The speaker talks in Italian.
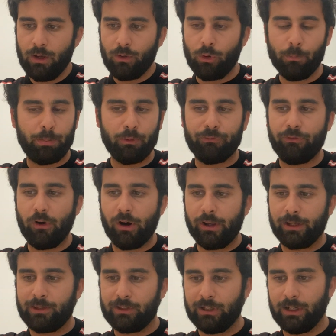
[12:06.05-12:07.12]
con più
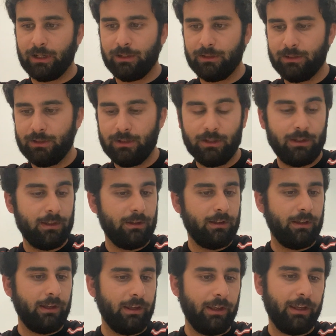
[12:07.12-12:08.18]
forza
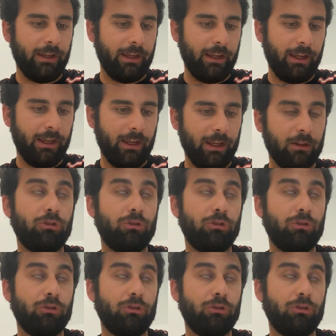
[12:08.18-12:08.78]
eh,